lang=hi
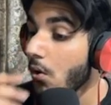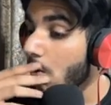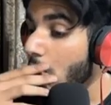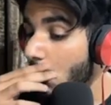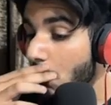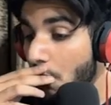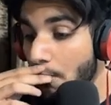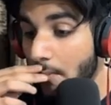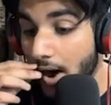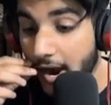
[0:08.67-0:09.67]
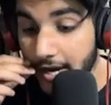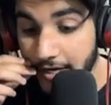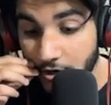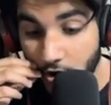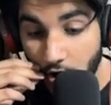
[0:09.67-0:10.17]
oh माय
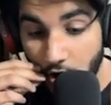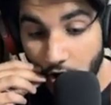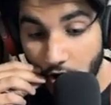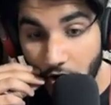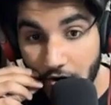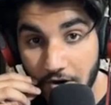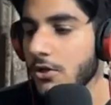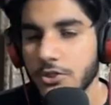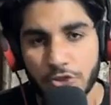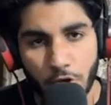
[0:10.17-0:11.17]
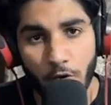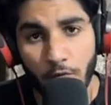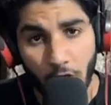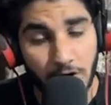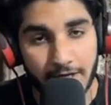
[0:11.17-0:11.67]
गॉड सो
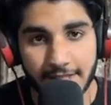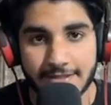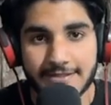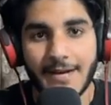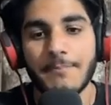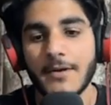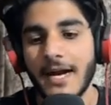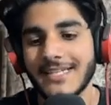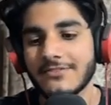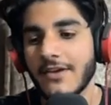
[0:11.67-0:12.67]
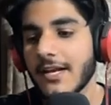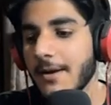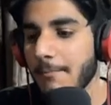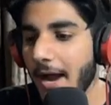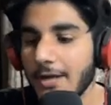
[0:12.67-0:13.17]
व्हाट इज अप गाइस वेलकम
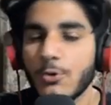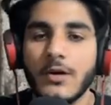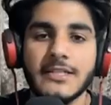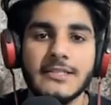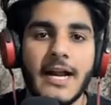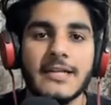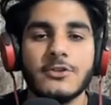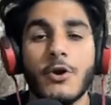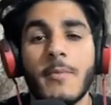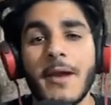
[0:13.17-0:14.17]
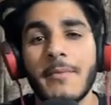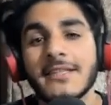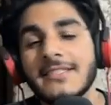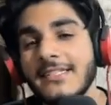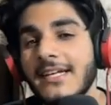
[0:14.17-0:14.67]
बैक टू एंड शैक्स और भाई मैं
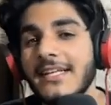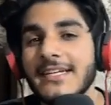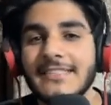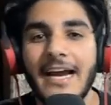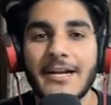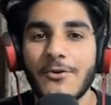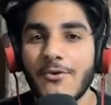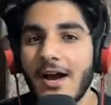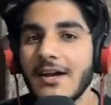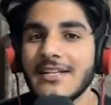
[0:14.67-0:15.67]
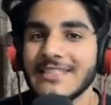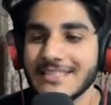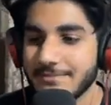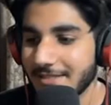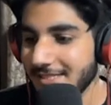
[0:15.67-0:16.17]
इतना ज़्यादा एक्साइटेड हूँ ना
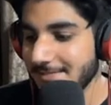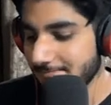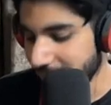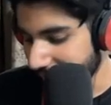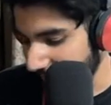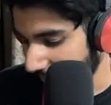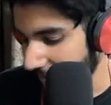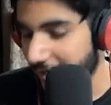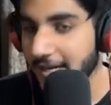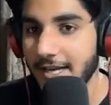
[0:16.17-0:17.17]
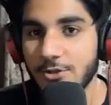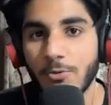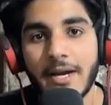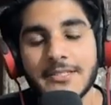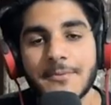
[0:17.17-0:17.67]
मतलब कर्मा के लिए तो
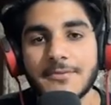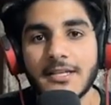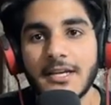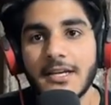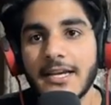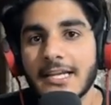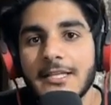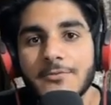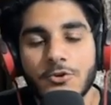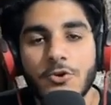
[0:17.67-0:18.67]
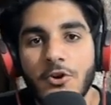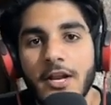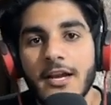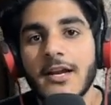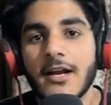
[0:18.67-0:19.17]
भाई जब से एकदम से उन्होंने
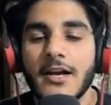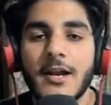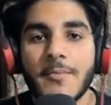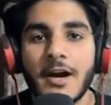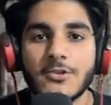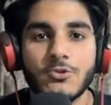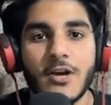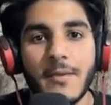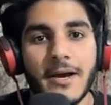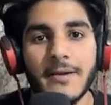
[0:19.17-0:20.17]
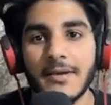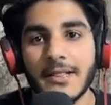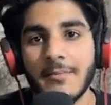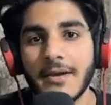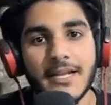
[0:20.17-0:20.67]
कलमकार छोड़ा है भाई मतलब
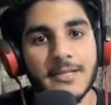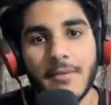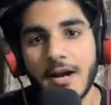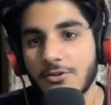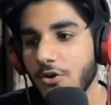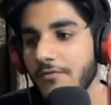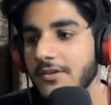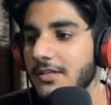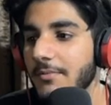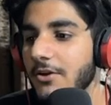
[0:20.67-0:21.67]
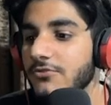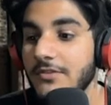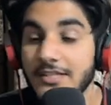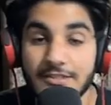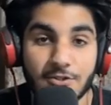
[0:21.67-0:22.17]
मेरे दिमाग तो ऑब्वियसली भाई उस वक्त
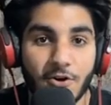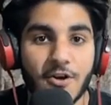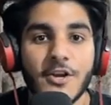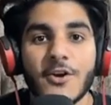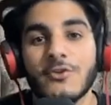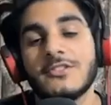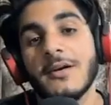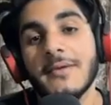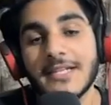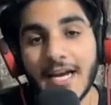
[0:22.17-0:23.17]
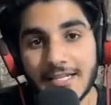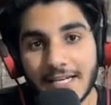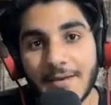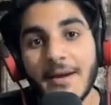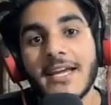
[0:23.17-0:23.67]
किसी को कुछ समझ नहीं आया था कि
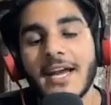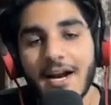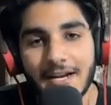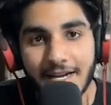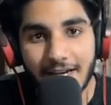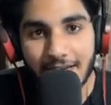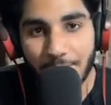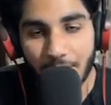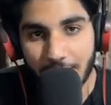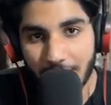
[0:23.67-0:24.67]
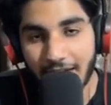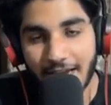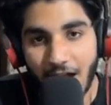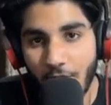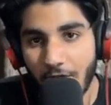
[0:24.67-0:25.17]
भाई क्या डील की मतलब क्या
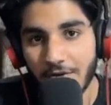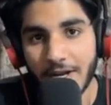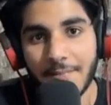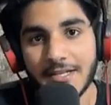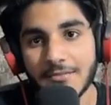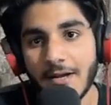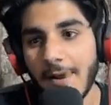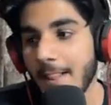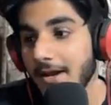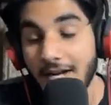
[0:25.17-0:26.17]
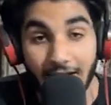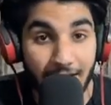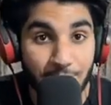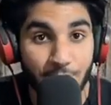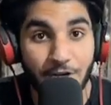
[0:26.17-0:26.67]
हुआ है उनके बीच में लड़ाई
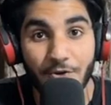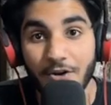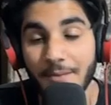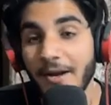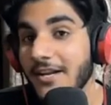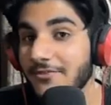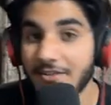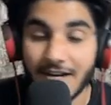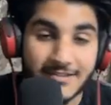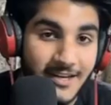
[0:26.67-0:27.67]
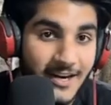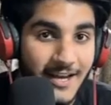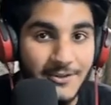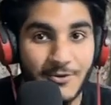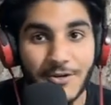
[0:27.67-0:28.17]
तो नहीं होगी भाई रफ्तार से लड़ाई
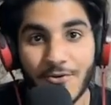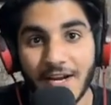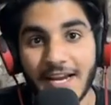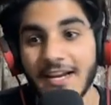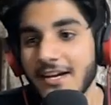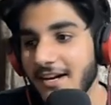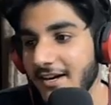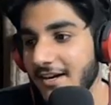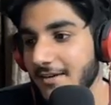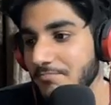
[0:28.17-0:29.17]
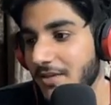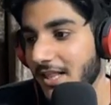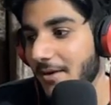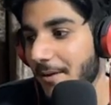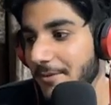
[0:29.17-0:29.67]
तो नहीं होगी मतलब
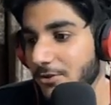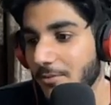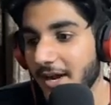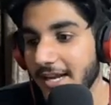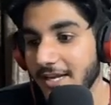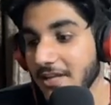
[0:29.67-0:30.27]
अभी तो भाई